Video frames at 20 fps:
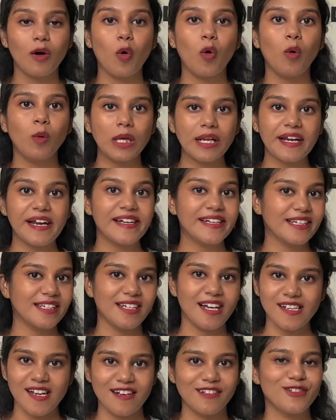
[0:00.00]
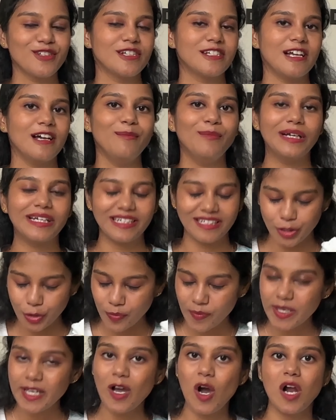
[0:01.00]
ஓவர் ரேட்டடா நினைச்சிட்டேன் பட் டு
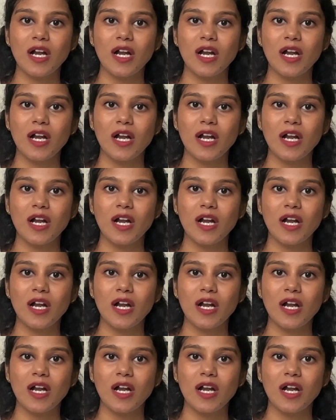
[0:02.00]
பி